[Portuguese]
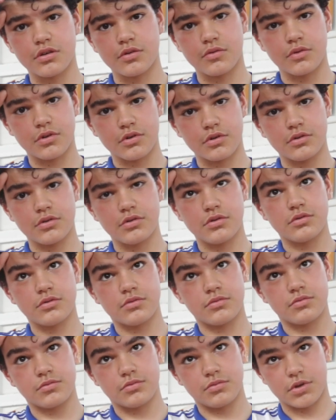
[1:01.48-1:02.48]
é um orgulho
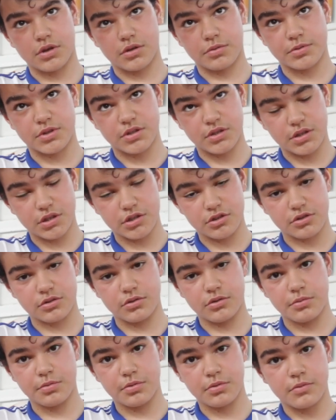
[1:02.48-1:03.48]
para representar este
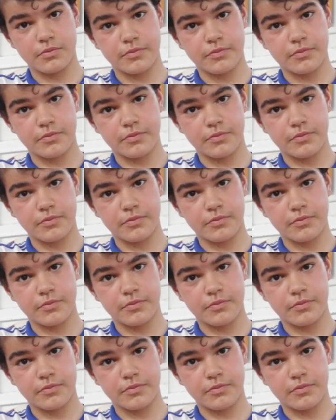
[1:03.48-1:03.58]
clube.